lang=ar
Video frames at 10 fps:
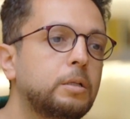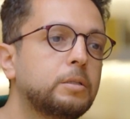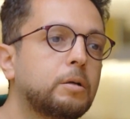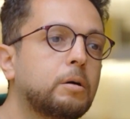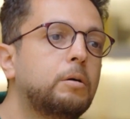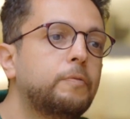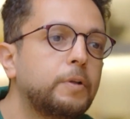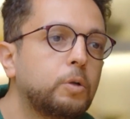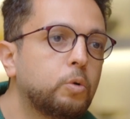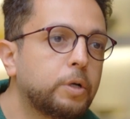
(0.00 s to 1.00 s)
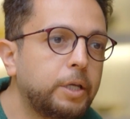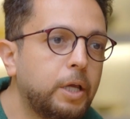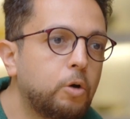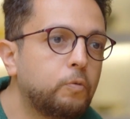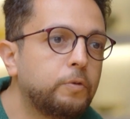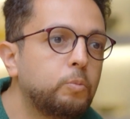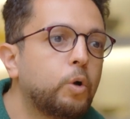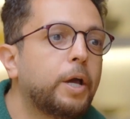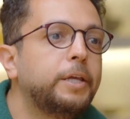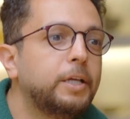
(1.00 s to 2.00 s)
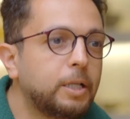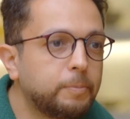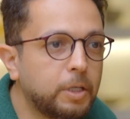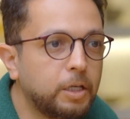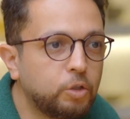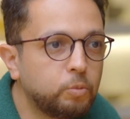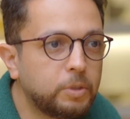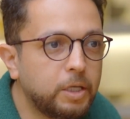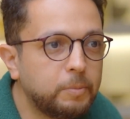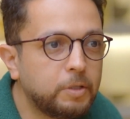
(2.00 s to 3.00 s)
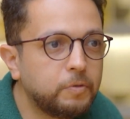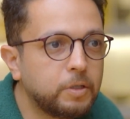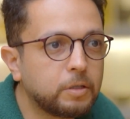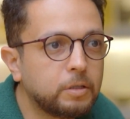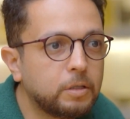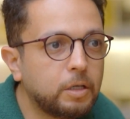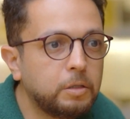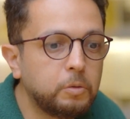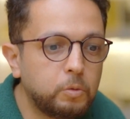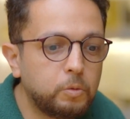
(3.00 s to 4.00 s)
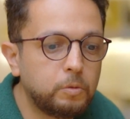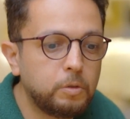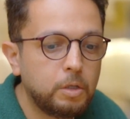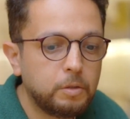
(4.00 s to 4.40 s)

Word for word: الثقافه الكوريه او في المخيله بتاعتهم دايما فكره انه